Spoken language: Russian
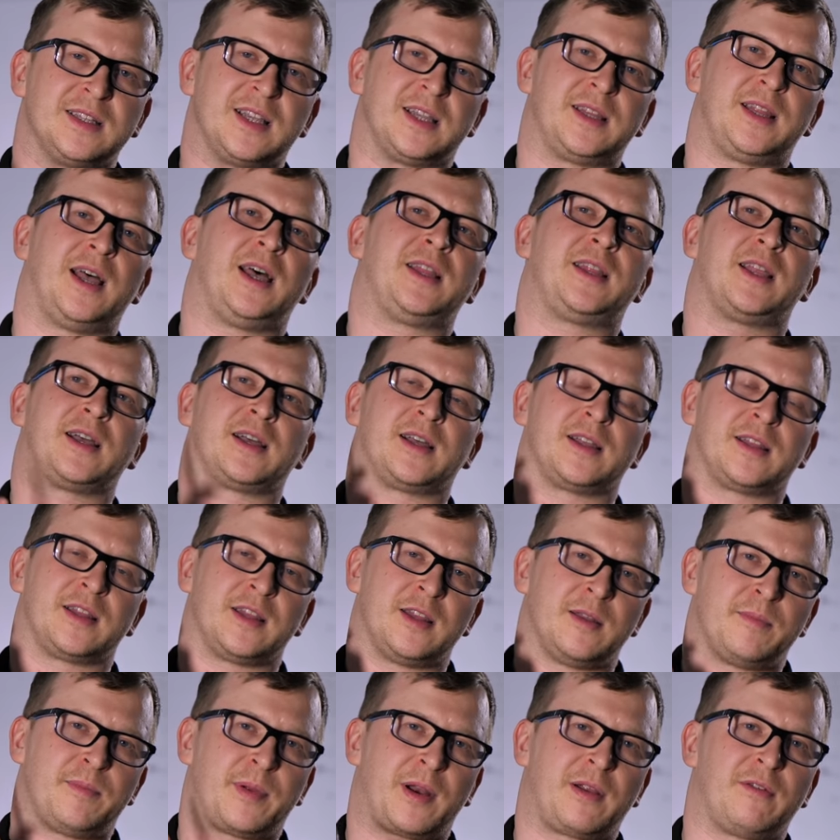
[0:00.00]
Задаток
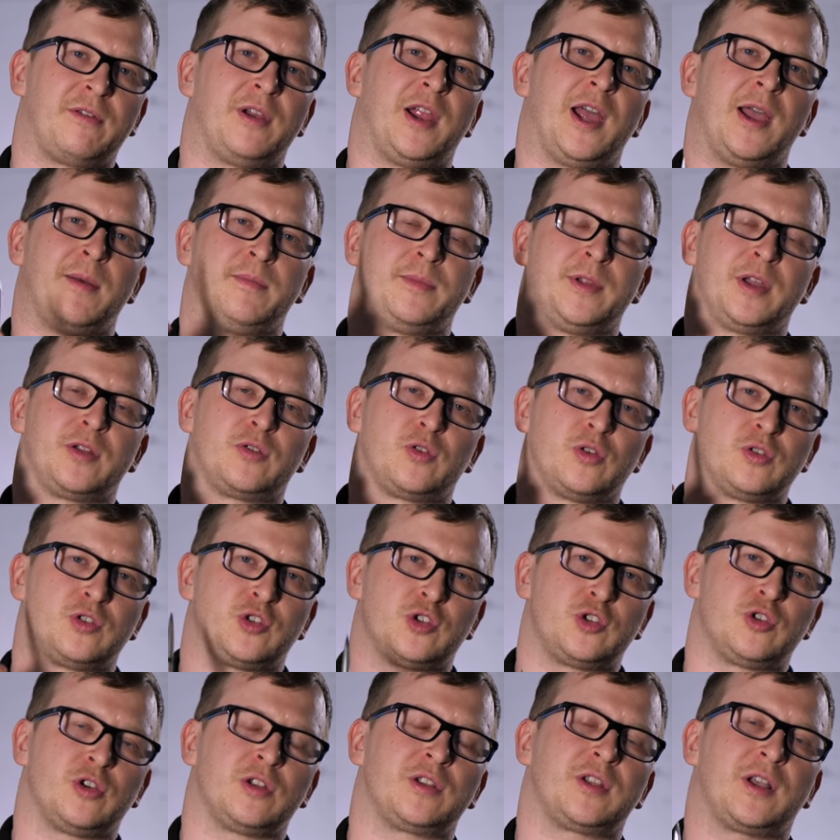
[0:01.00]
направляем на тот
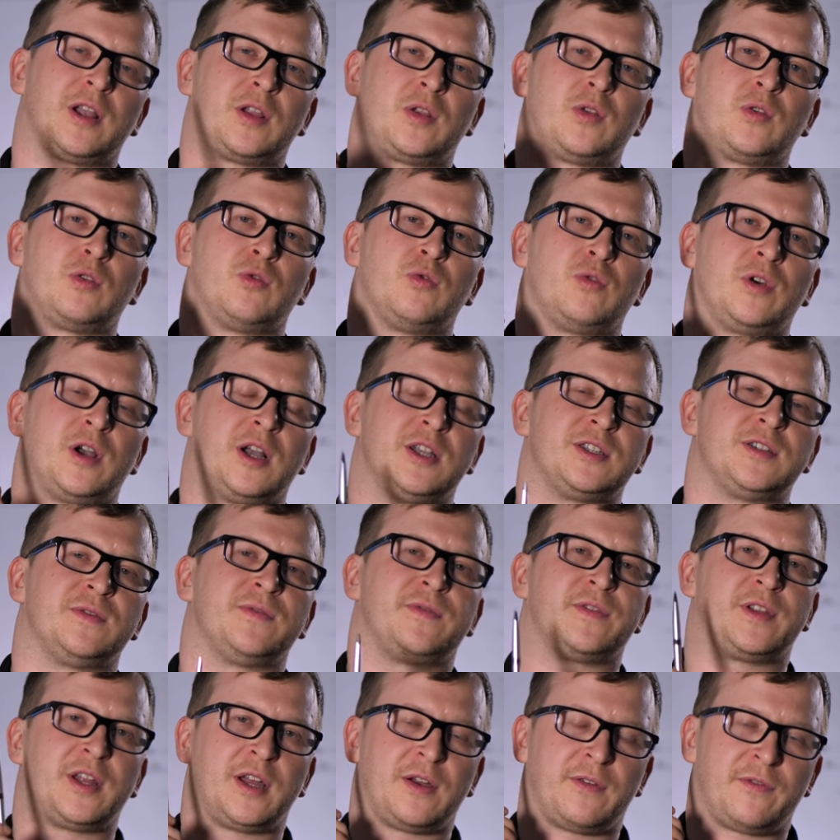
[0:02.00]
счет, который указан
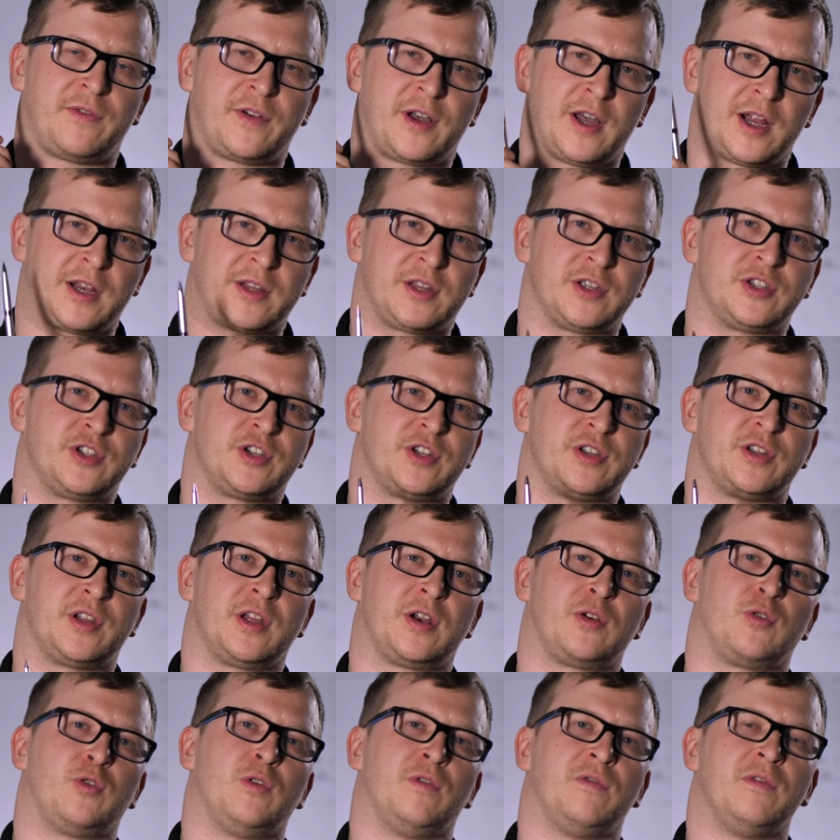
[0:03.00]
в, в карточке
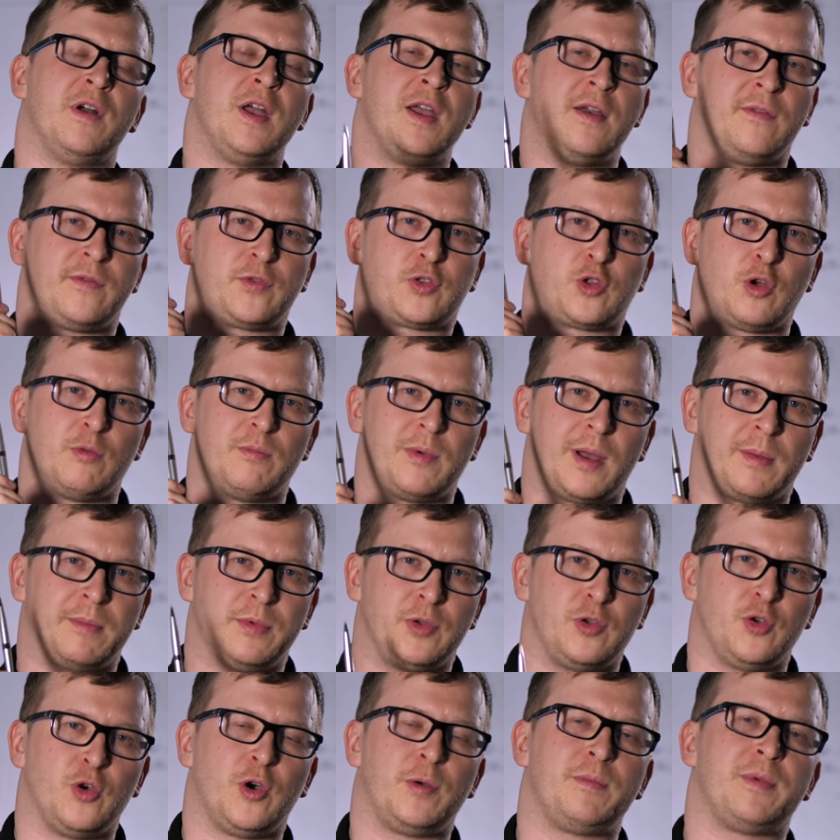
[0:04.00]
торгов в том
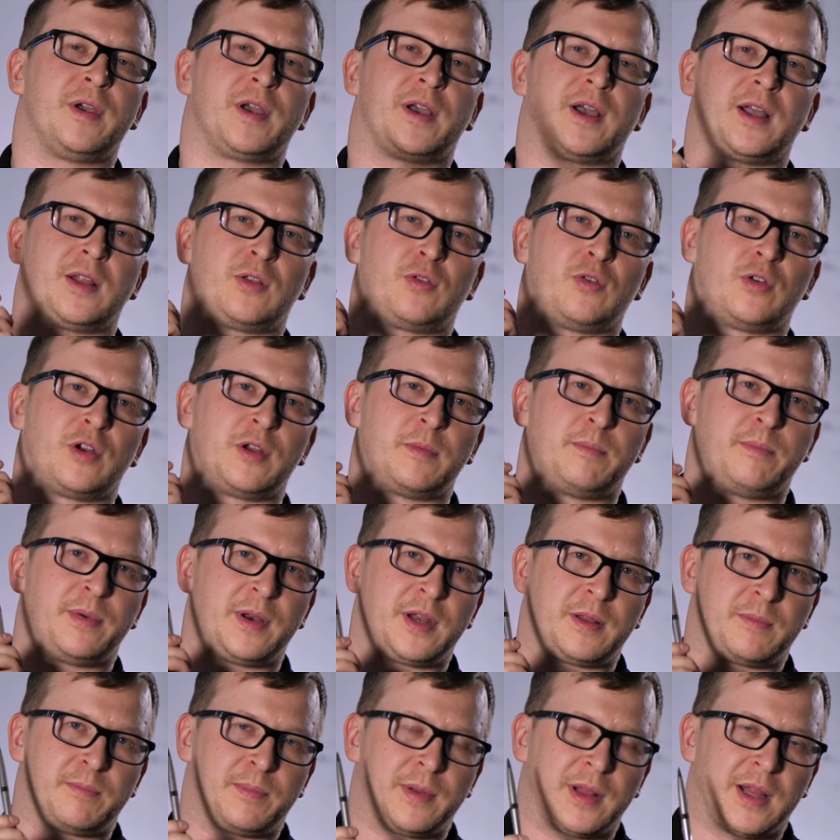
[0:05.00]
объеме, который
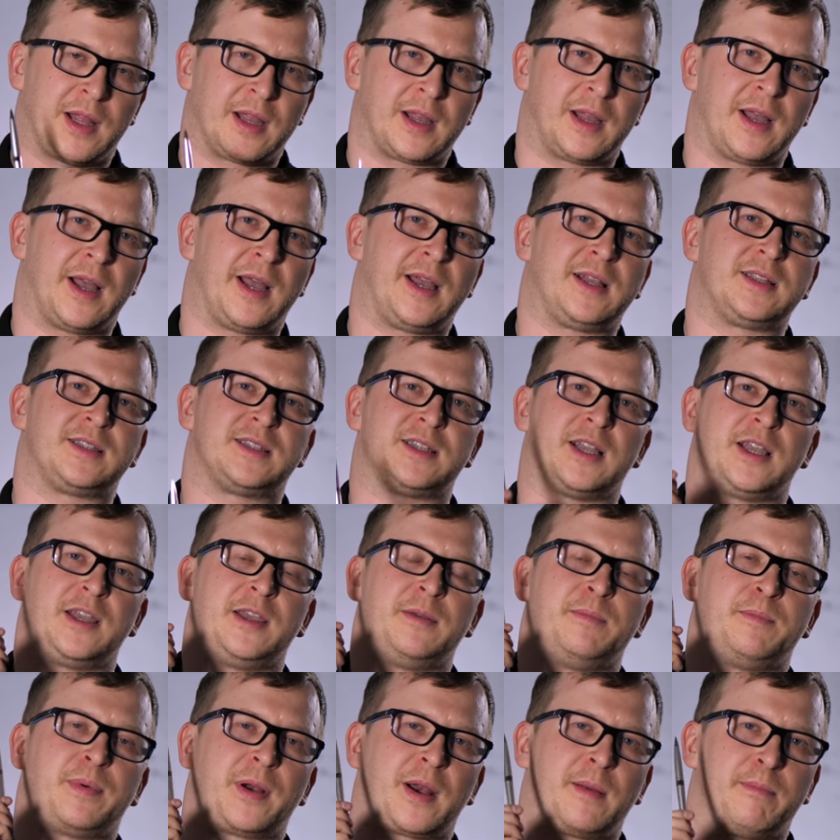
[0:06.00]
предполагается
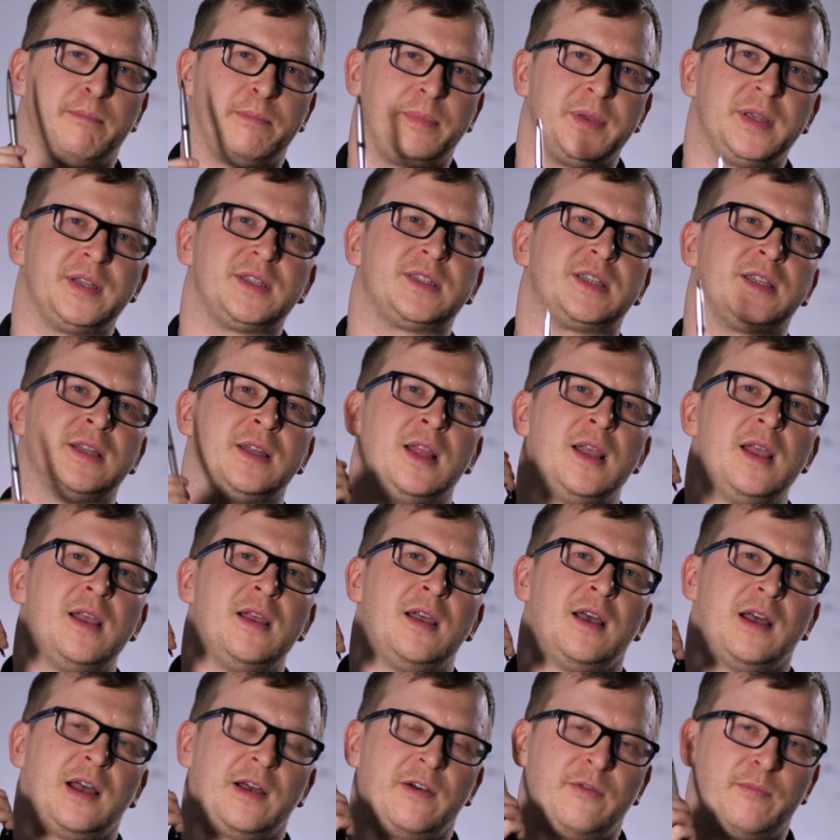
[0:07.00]
и прописан
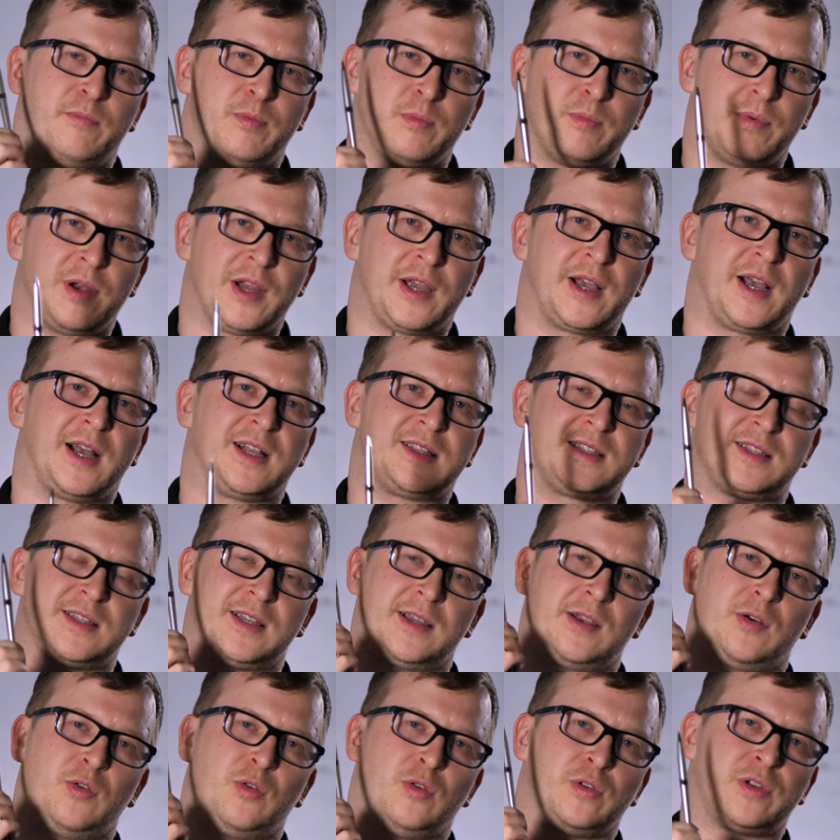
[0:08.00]
а, в
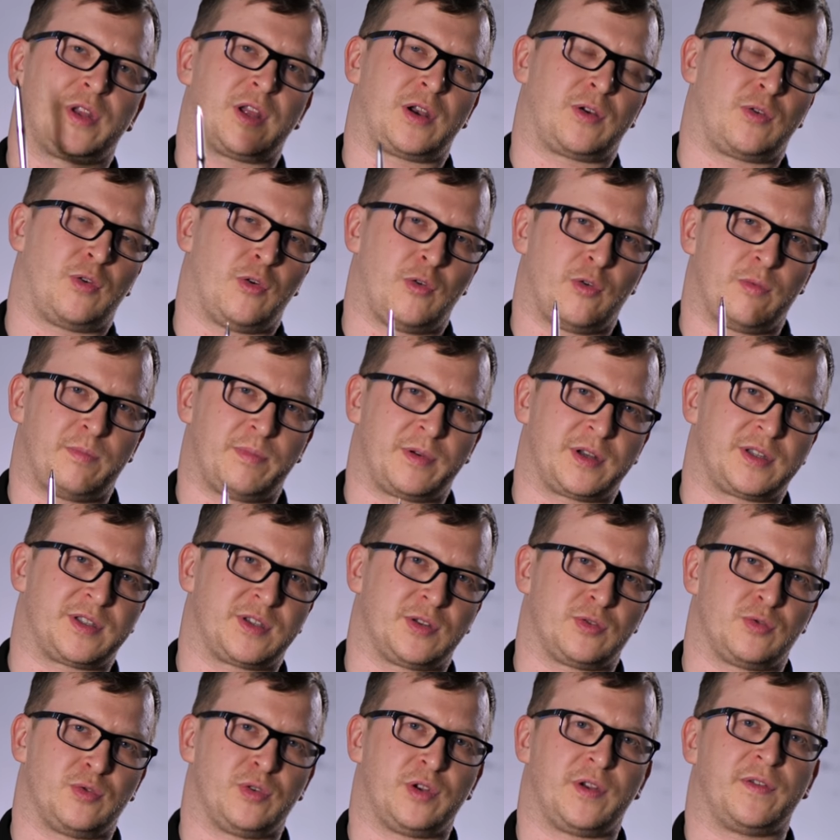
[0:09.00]
публикации о торговой
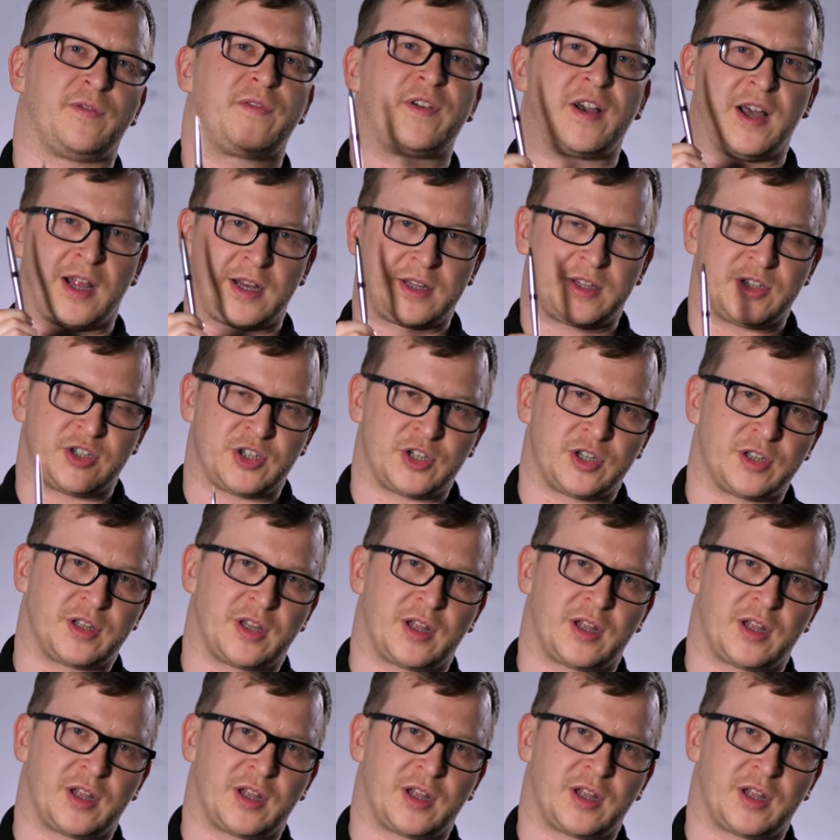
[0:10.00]
процедуре в карточке